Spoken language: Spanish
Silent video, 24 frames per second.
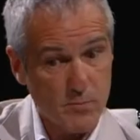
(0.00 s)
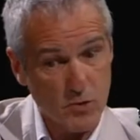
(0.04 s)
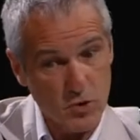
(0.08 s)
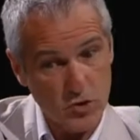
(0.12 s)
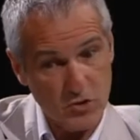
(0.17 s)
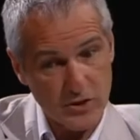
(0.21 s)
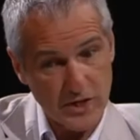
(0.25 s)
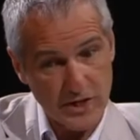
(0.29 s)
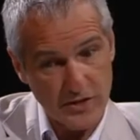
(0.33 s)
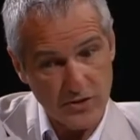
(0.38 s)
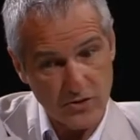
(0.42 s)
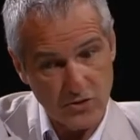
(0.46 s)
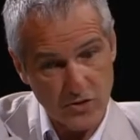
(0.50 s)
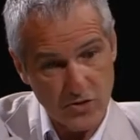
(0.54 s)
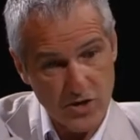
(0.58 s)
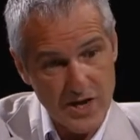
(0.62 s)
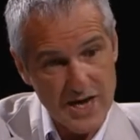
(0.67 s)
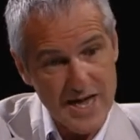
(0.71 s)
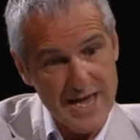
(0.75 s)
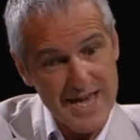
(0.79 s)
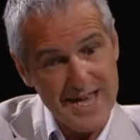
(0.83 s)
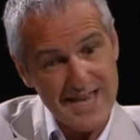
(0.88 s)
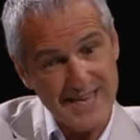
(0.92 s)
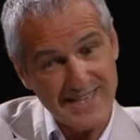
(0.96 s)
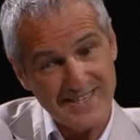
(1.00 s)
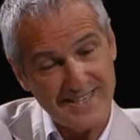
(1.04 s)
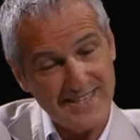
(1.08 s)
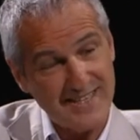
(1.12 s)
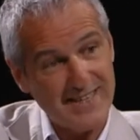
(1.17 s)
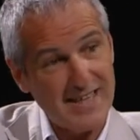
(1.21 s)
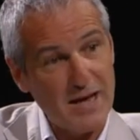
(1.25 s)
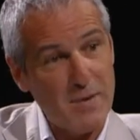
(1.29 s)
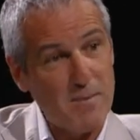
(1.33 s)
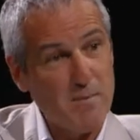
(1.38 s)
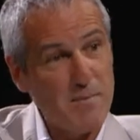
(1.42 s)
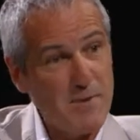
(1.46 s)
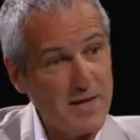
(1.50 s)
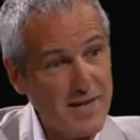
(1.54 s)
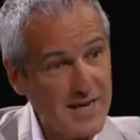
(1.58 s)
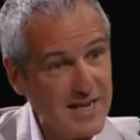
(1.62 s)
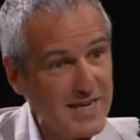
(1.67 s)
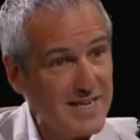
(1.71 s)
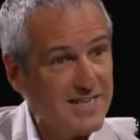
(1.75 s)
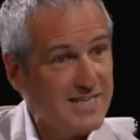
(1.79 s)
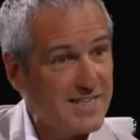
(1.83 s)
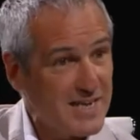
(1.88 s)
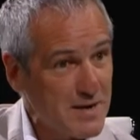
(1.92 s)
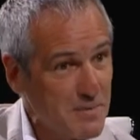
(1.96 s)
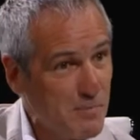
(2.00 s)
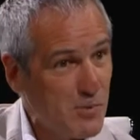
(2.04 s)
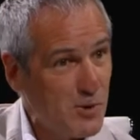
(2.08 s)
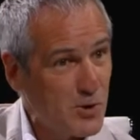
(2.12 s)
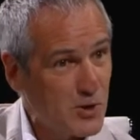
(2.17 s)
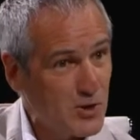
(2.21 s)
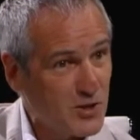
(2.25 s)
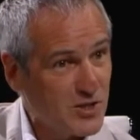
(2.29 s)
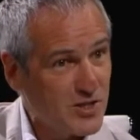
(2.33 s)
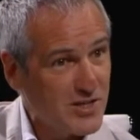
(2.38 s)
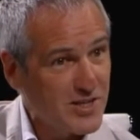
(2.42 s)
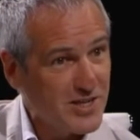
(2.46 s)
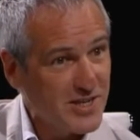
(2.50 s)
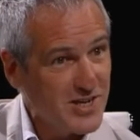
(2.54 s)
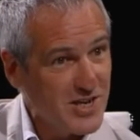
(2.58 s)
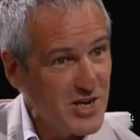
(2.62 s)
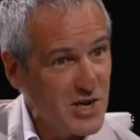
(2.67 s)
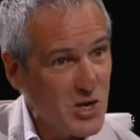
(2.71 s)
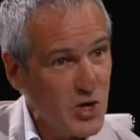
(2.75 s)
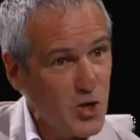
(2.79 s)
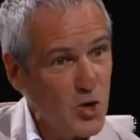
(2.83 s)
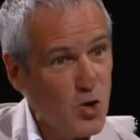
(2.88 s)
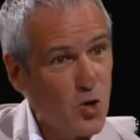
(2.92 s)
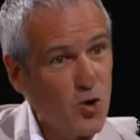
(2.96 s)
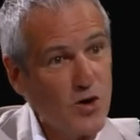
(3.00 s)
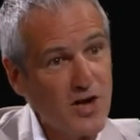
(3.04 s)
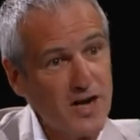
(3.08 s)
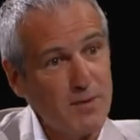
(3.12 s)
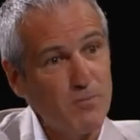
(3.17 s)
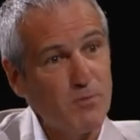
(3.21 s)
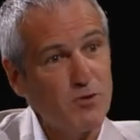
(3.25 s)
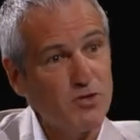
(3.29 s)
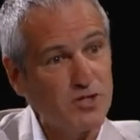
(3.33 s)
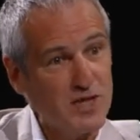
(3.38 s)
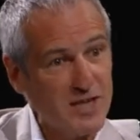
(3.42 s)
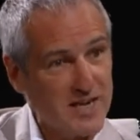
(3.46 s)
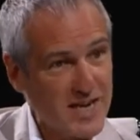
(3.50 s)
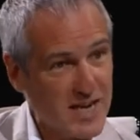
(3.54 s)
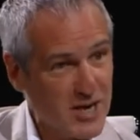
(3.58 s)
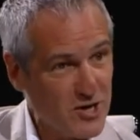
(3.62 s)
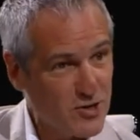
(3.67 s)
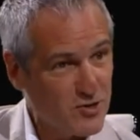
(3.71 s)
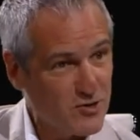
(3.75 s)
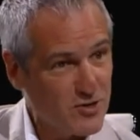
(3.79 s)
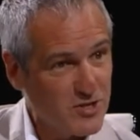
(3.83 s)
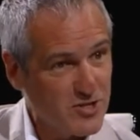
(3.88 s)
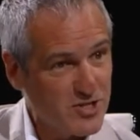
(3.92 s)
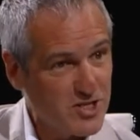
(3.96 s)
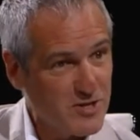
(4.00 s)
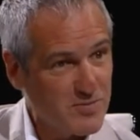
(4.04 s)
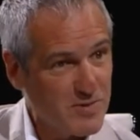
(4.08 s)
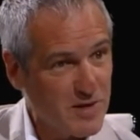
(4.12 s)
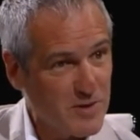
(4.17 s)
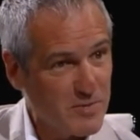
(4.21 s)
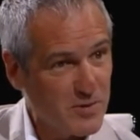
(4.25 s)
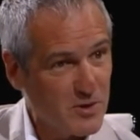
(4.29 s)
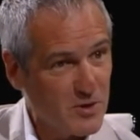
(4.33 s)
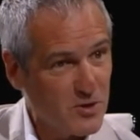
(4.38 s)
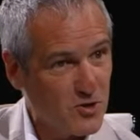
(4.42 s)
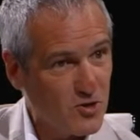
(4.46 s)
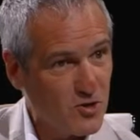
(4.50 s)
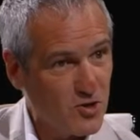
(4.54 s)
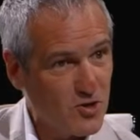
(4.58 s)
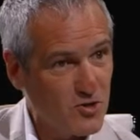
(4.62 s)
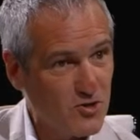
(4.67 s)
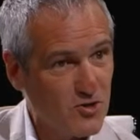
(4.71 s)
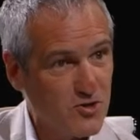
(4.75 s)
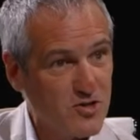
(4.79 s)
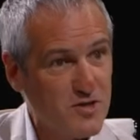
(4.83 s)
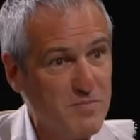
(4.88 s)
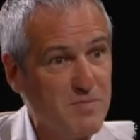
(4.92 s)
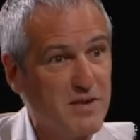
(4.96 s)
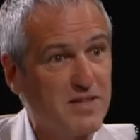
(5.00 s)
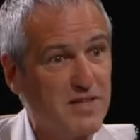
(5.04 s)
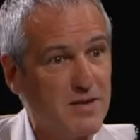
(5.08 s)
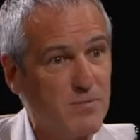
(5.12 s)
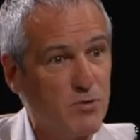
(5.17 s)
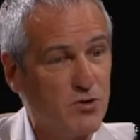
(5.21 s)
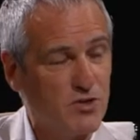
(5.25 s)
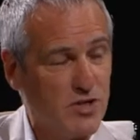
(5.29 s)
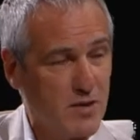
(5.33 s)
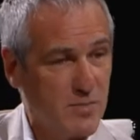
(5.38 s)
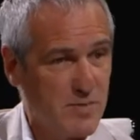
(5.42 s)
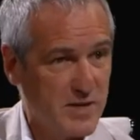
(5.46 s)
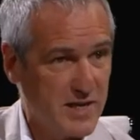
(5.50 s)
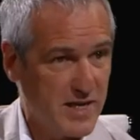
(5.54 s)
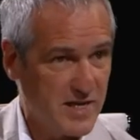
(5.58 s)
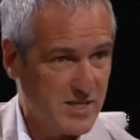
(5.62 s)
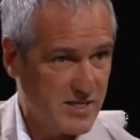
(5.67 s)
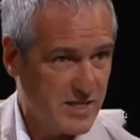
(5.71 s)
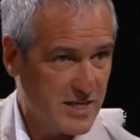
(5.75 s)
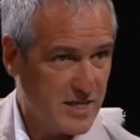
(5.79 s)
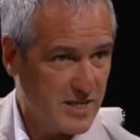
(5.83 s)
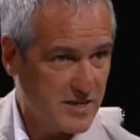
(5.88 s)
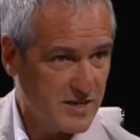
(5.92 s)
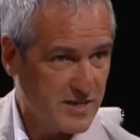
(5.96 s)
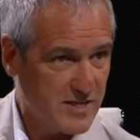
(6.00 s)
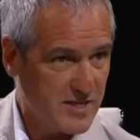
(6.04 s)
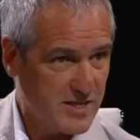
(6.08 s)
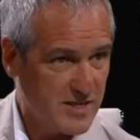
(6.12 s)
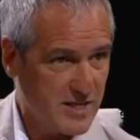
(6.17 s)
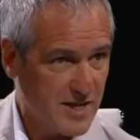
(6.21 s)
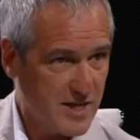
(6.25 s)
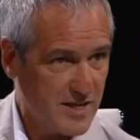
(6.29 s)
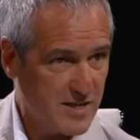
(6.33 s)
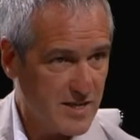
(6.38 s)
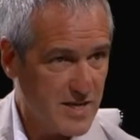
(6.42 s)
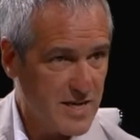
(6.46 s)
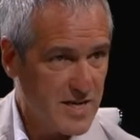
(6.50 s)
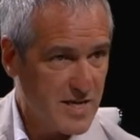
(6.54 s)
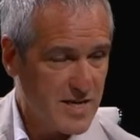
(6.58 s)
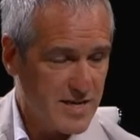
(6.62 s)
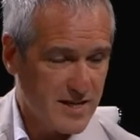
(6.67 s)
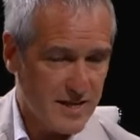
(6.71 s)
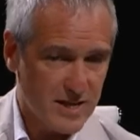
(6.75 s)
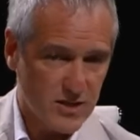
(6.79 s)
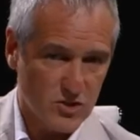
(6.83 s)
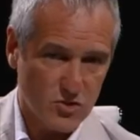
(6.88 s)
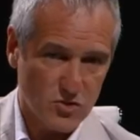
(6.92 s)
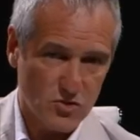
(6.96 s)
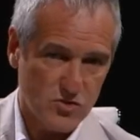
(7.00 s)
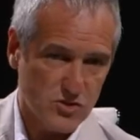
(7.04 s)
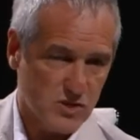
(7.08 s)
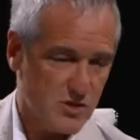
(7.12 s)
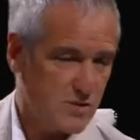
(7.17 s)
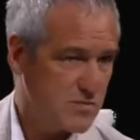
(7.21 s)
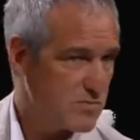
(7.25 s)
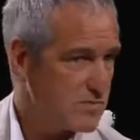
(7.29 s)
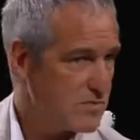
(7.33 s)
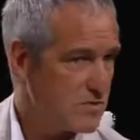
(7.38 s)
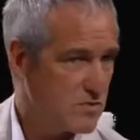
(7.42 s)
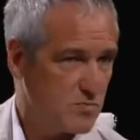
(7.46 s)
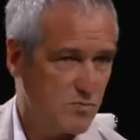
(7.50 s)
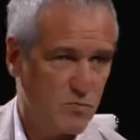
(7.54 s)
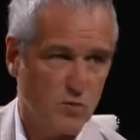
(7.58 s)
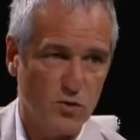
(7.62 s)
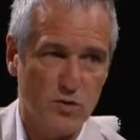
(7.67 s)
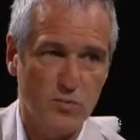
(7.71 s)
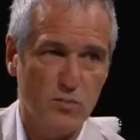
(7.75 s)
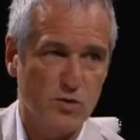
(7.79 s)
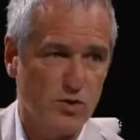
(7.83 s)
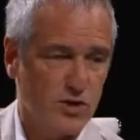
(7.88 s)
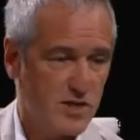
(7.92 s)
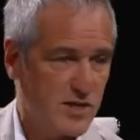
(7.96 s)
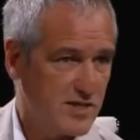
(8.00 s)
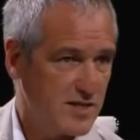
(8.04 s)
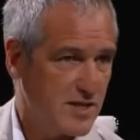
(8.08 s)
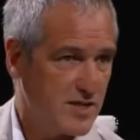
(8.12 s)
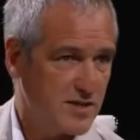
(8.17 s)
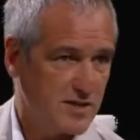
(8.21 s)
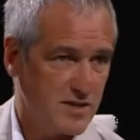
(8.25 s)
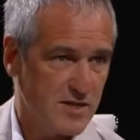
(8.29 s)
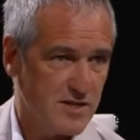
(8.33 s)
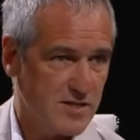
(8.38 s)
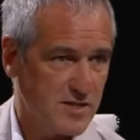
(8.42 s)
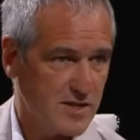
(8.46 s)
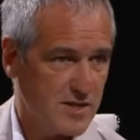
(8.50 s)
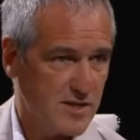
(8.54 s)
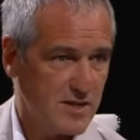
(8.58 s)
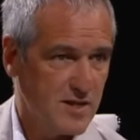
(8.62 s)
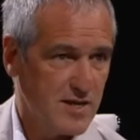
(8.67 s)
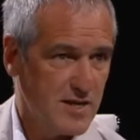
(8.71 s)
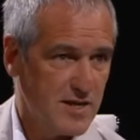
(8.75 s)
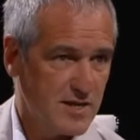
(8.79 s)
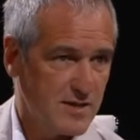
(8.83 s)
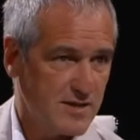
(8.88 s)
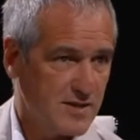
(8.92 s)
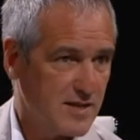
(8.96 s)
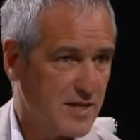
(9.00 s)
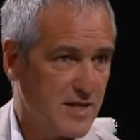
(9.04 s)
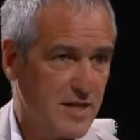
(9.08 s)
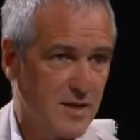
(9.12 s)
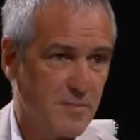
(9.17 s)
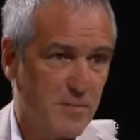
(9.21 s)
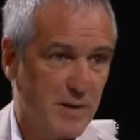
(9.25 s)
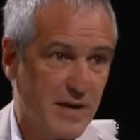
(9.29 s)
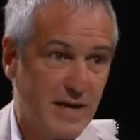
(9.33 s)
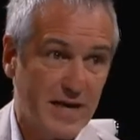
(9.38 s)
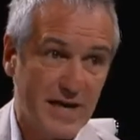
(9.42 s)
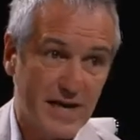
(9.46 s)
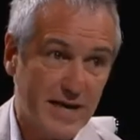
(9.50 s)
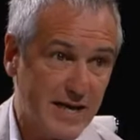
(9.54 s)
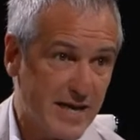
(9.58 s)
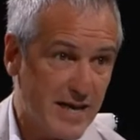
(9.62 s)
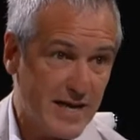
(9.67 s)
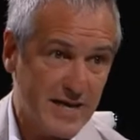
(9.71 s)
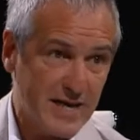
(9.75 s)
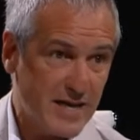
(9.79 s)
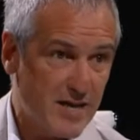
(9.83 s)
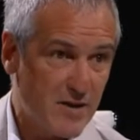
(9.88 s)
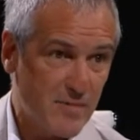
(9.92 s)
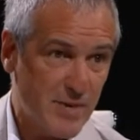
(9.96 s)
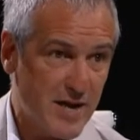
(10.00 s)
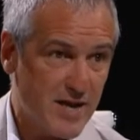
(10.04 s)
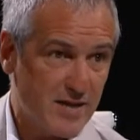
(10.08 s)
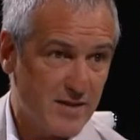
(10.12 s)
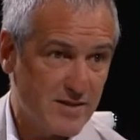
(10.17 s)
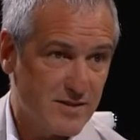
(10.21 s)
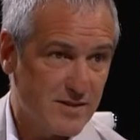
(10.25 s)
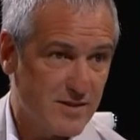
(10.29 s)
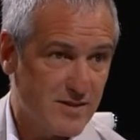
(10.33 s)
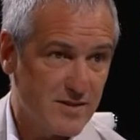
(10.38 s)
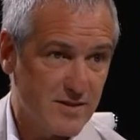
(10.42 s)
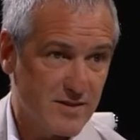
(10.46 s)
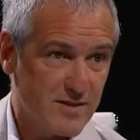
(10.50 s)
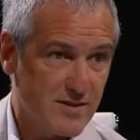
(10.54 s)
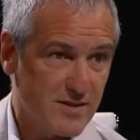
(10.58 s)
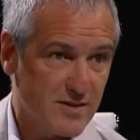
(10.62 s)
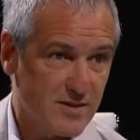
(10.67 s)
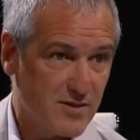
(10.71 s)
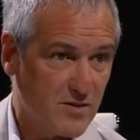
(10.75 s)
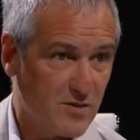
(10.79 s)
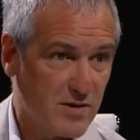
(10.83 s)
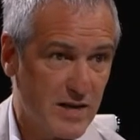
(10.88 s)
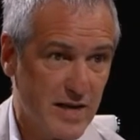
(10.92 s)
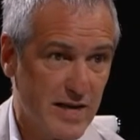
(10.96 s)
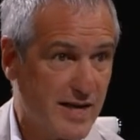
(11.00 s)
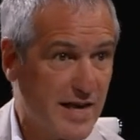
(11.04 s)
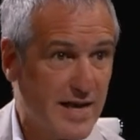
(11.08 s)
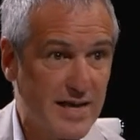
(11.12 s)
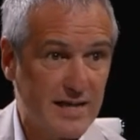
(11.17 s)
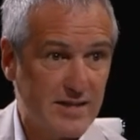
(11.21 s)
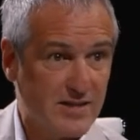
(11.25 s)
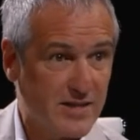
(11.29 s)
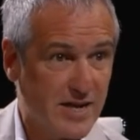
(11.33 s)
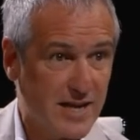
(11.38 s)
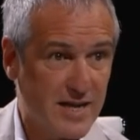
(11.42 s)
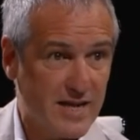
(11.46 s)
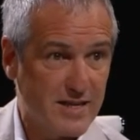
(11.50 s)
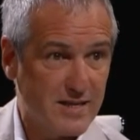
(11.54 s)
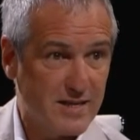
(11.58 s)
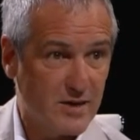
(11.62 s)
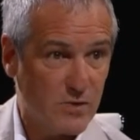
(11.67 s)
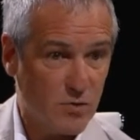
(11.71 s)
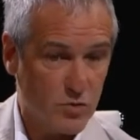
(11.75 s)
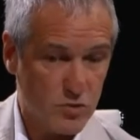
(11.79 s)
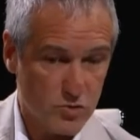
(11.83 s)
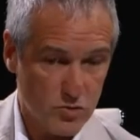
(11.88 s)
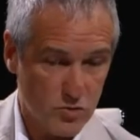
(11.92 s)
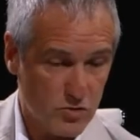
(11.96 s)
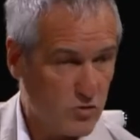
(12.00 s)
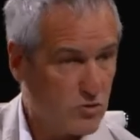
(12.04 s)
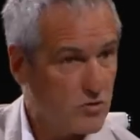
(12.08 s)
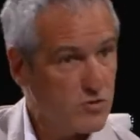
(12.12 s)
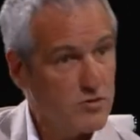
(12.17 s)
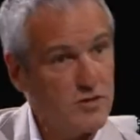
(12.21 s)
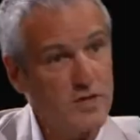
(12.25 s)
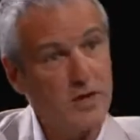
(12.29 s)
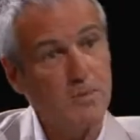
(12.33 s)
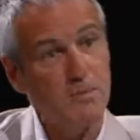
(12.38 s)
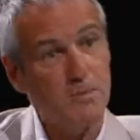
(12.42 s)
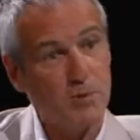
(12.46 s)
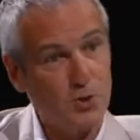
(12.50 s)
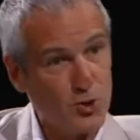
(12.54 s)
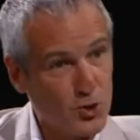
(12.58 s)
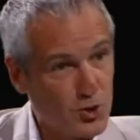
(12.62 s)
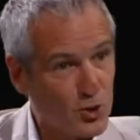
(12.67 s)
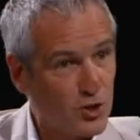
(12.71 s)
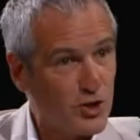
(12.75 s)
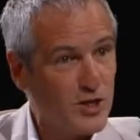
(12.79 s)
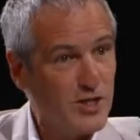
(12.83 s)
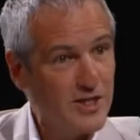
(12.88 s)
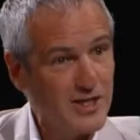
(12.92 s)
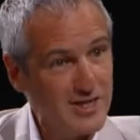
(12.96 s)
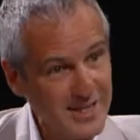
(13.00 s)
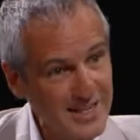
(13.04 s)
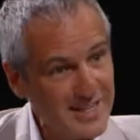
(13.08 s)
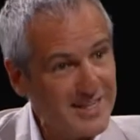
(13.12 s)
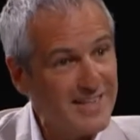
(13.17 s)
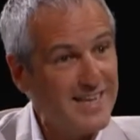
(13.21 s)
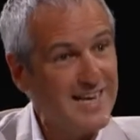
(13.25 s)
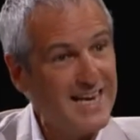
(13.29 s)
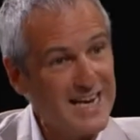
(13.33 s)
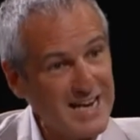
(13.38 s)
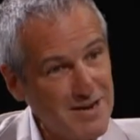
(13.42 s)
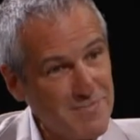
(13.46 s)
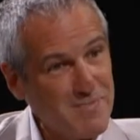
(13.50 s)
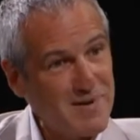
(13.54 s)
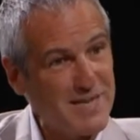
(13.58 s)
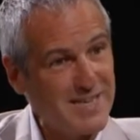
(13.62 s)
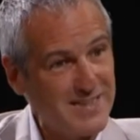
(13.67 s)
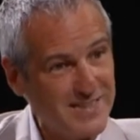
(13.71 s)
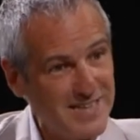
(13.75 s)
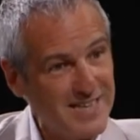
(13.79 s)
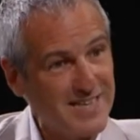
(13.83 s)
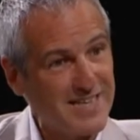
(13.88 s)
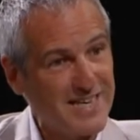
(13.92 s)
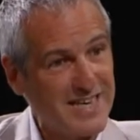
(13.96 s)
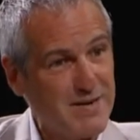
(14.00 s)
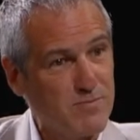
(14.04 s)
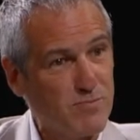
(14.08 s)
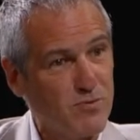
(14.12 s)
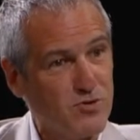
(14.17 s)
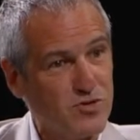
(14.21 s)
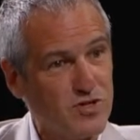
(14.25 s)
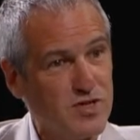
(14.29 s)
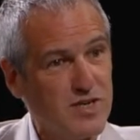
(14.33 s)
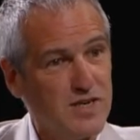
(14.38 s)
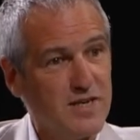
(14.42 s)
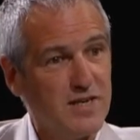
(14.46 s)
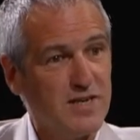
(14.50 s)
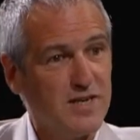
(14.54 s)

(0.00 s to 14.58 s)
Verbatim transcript: Por lo tanto, si también en el transporte logramos sacarnos de encima el petróleo y metemos también allí electricidad, entonces podemos tener certeza de que para la década del 20, la década del 30, cuando esto explote literalmente, digamos,